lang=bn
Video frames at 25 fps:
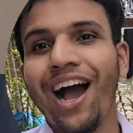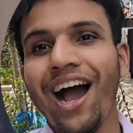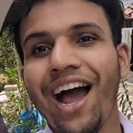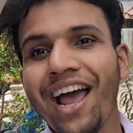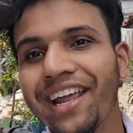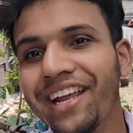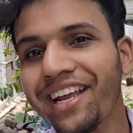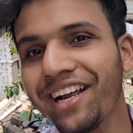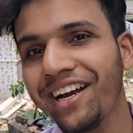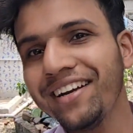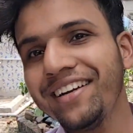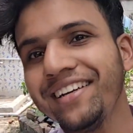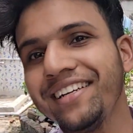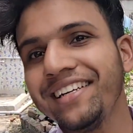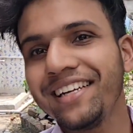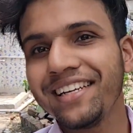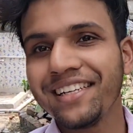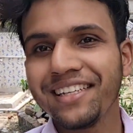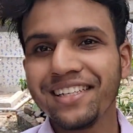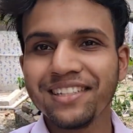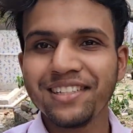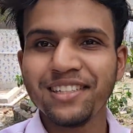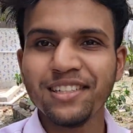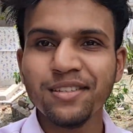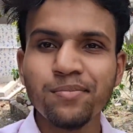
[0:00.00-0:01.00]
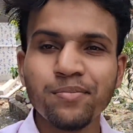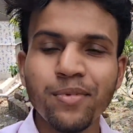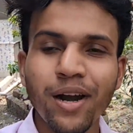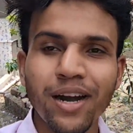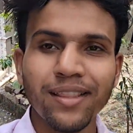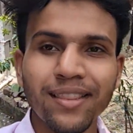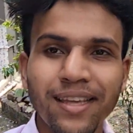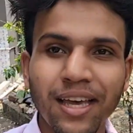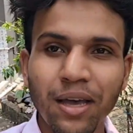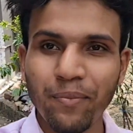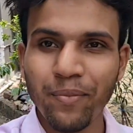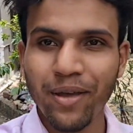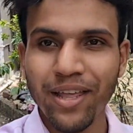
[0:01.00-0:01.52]
আই কার্ড নিয়ে নিয়েছি বাড়ি
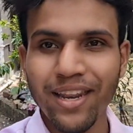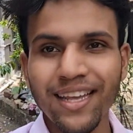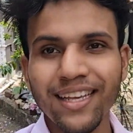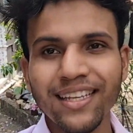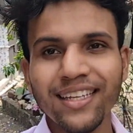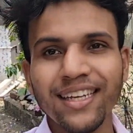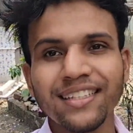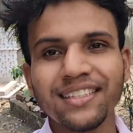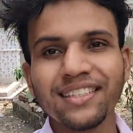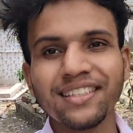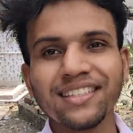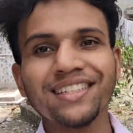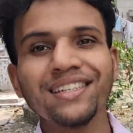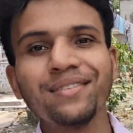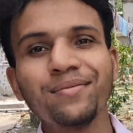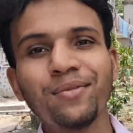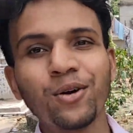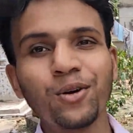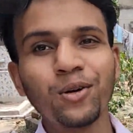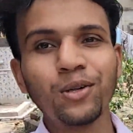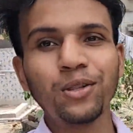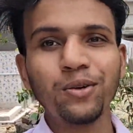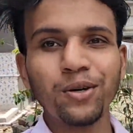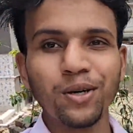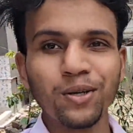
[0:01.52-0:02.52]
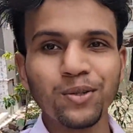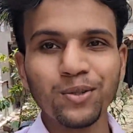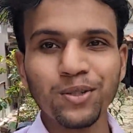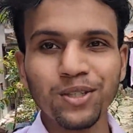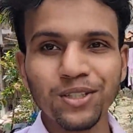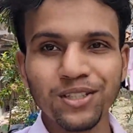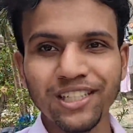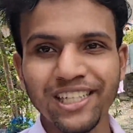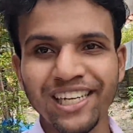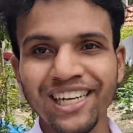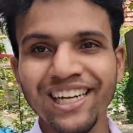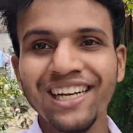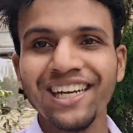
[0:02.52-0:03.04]
থেকে বেরিয়ে যাচ্ছি ভোট দেওয়ার
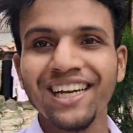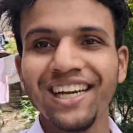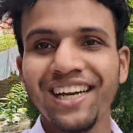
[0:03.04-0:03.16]
উদ্দেশ্যে